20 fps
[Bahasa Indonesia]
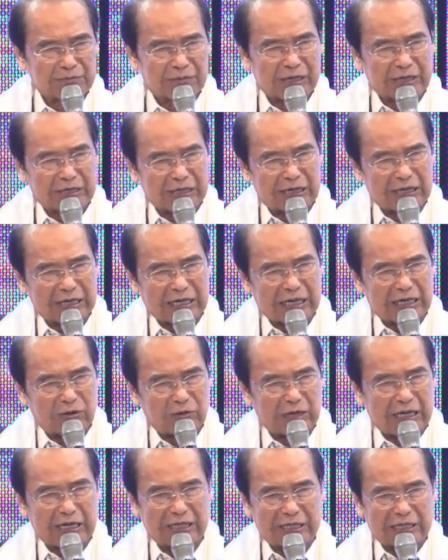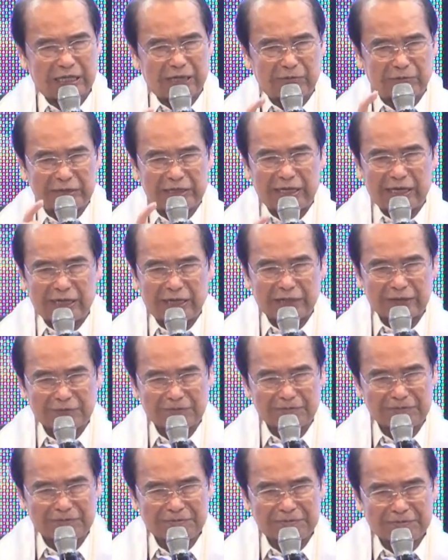Maka kalau ada minyak
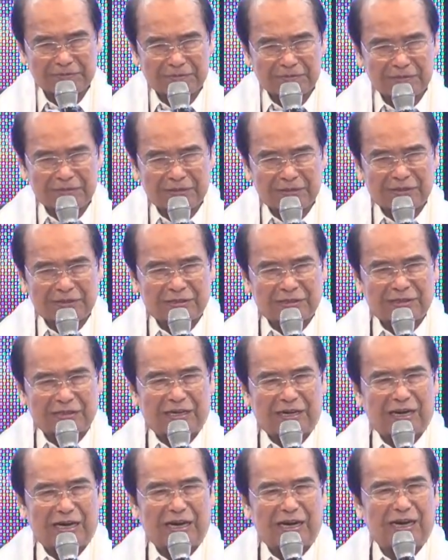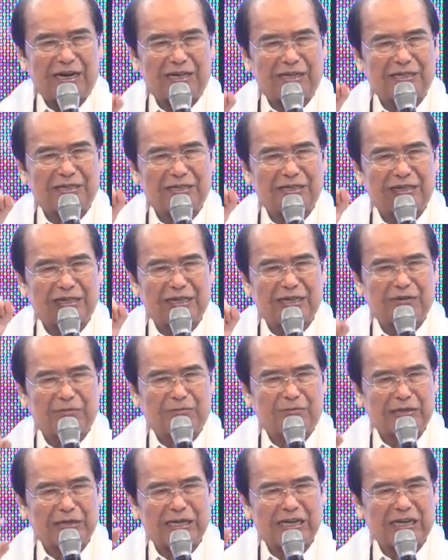anda
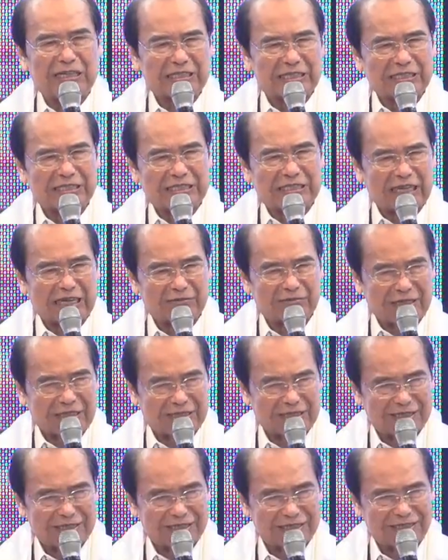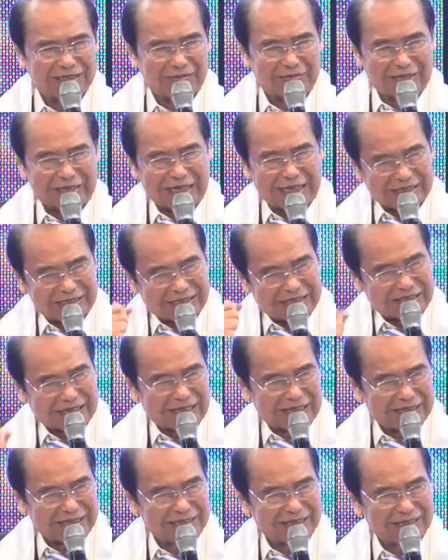menang atas setan, Menang atas
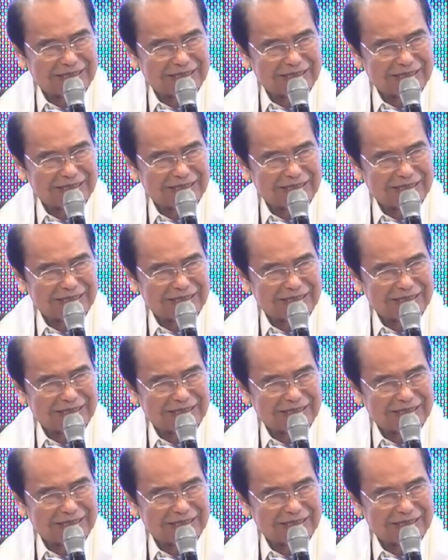setan.